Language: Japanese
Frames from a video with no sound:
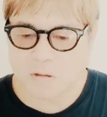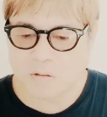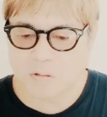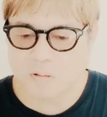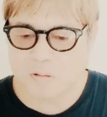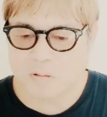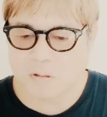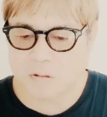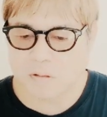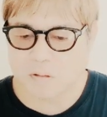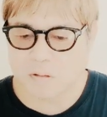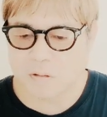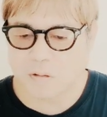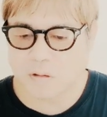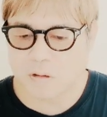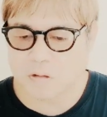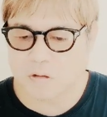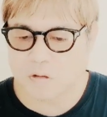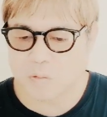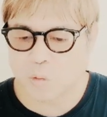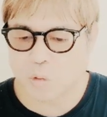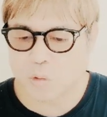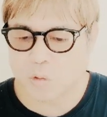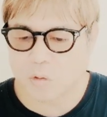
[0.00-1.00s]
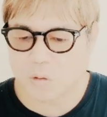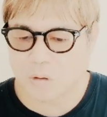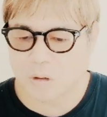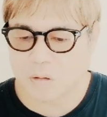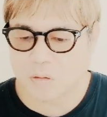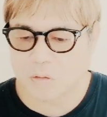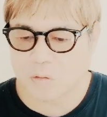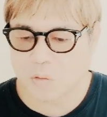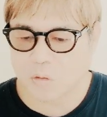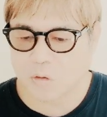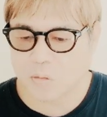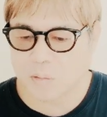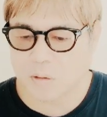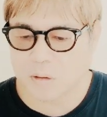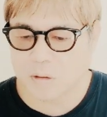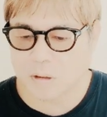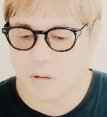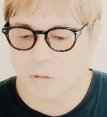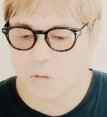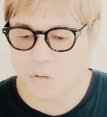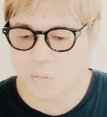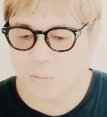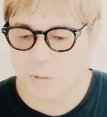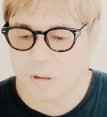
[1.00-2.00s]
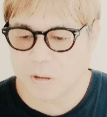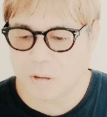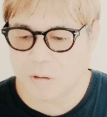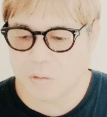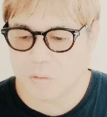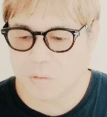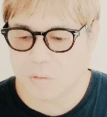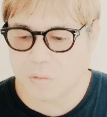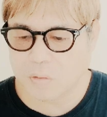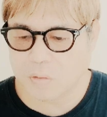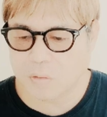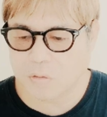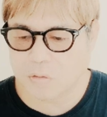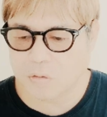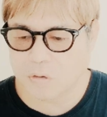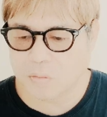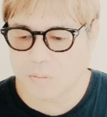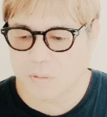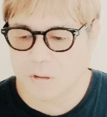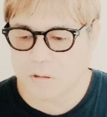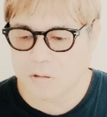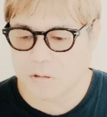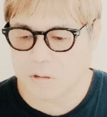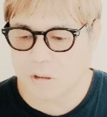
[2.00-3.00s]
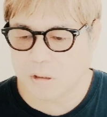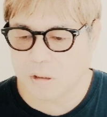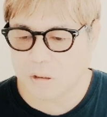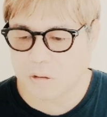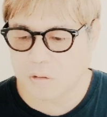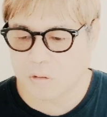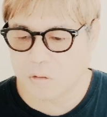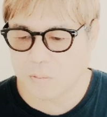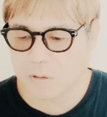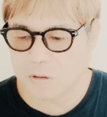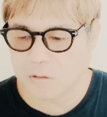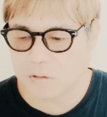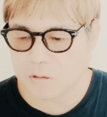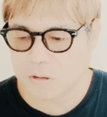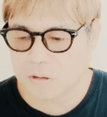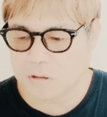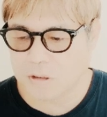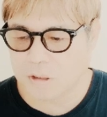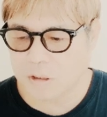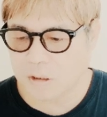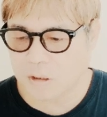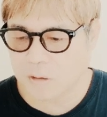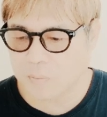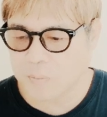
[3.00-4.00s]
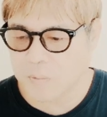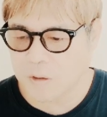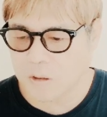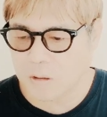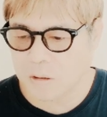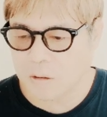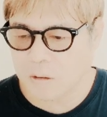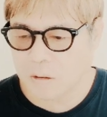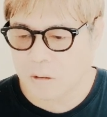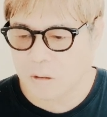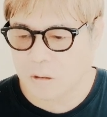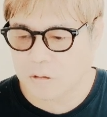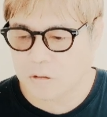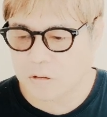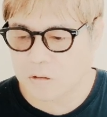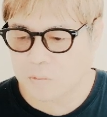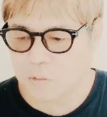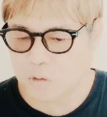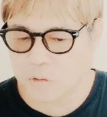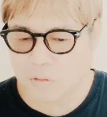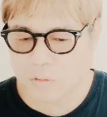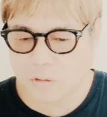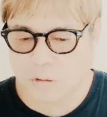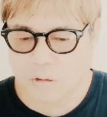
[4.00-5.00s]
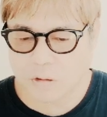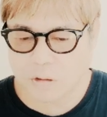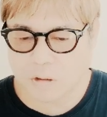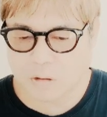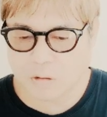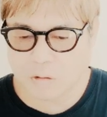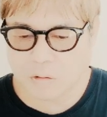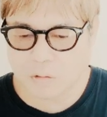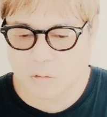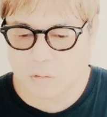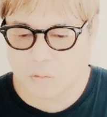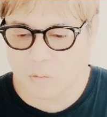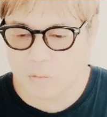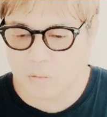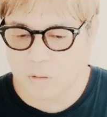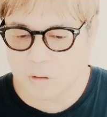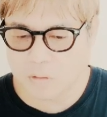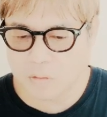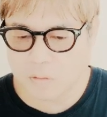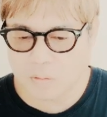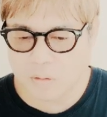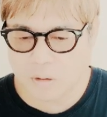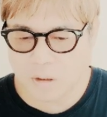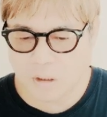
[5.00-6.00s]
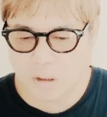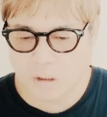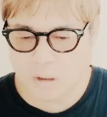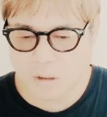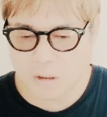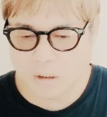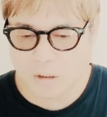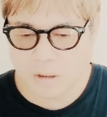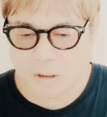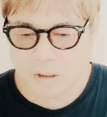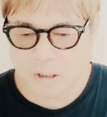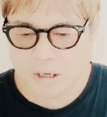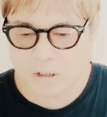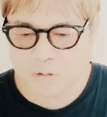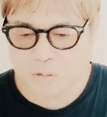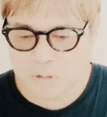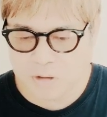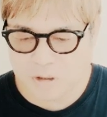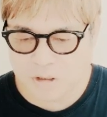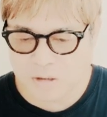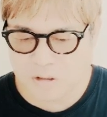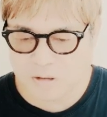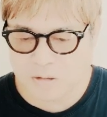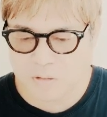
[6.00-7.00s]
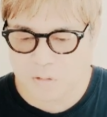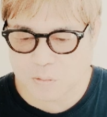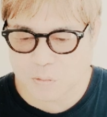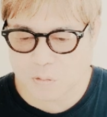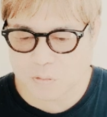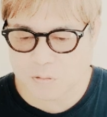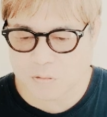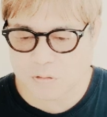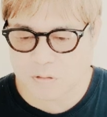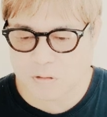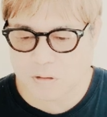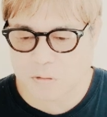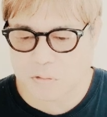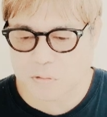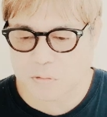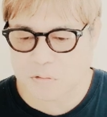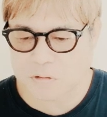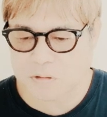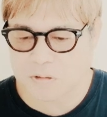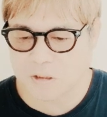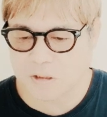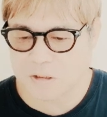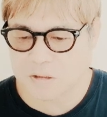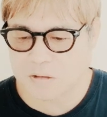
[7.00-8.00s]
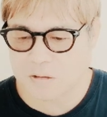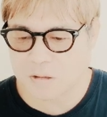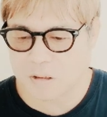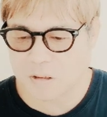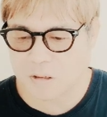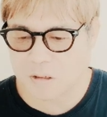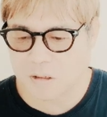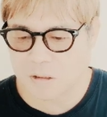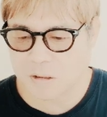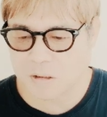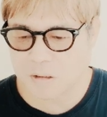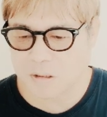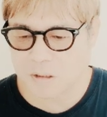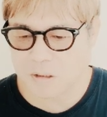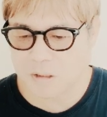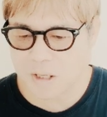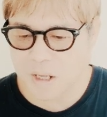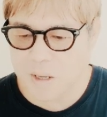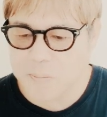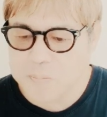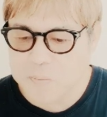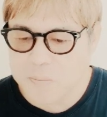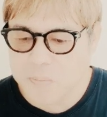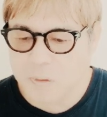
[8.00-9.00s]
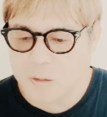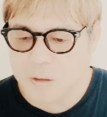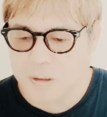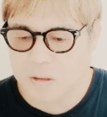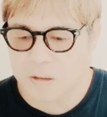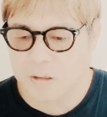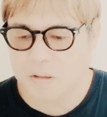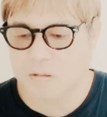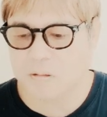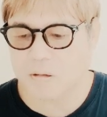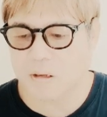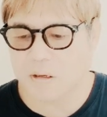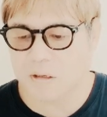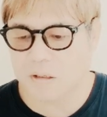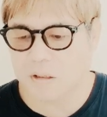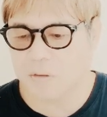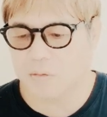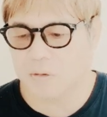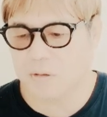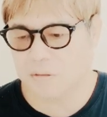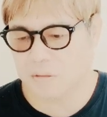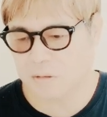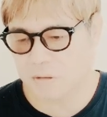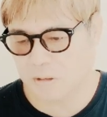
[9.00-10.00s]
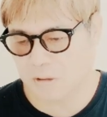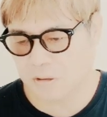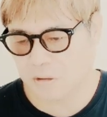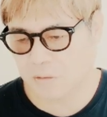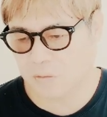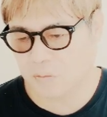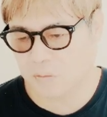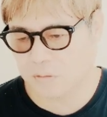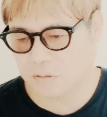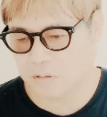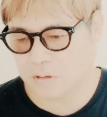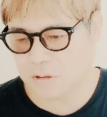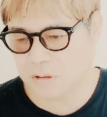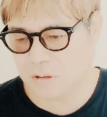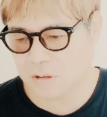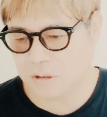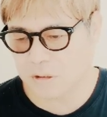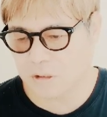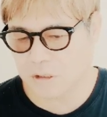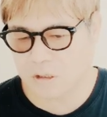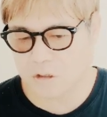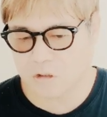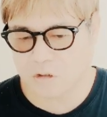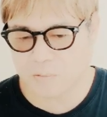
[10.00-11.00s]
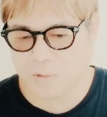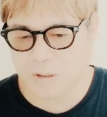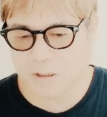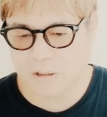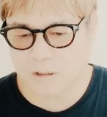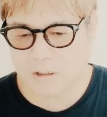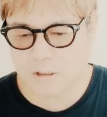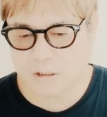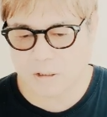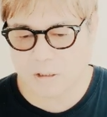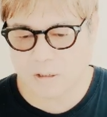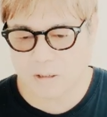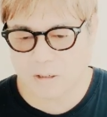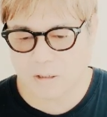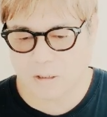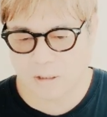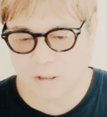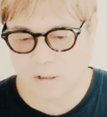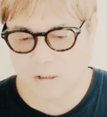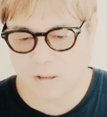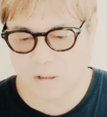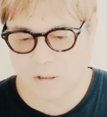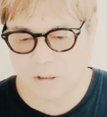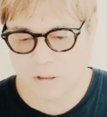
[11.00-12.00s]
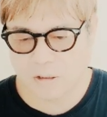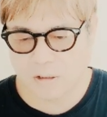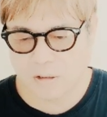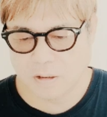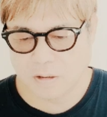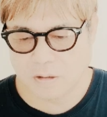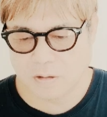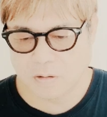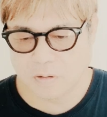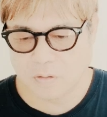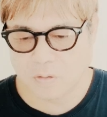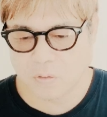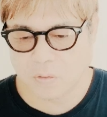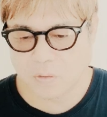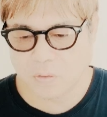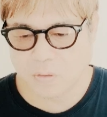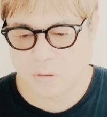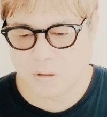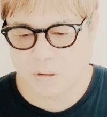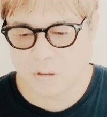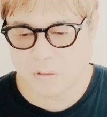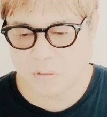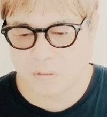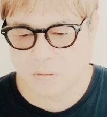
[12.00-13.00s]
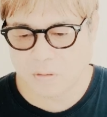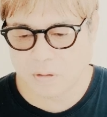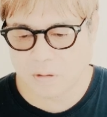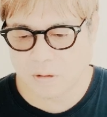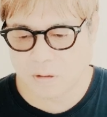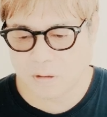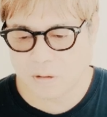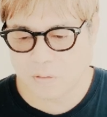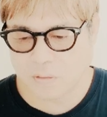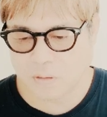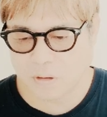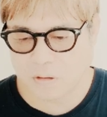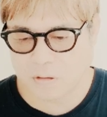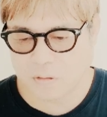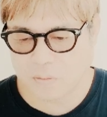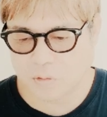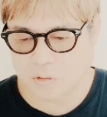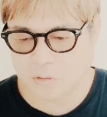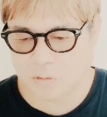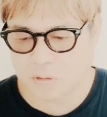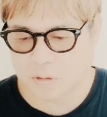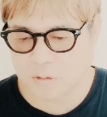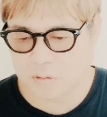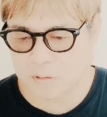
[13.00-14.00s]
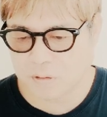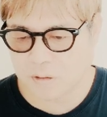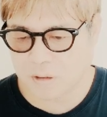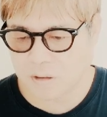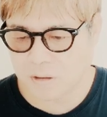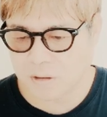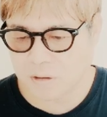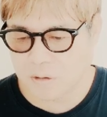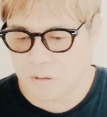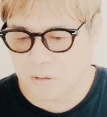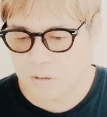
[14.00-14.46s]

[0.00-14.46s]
23歳の橋本がそこまで飲めないことを証明した一幕でしたが橋本はネットなどで歯茎が黒ずんでると指摘されて喫煙疑惑がありおっさん化に歯止めがかからない地方アイドル上がりの橋本ですが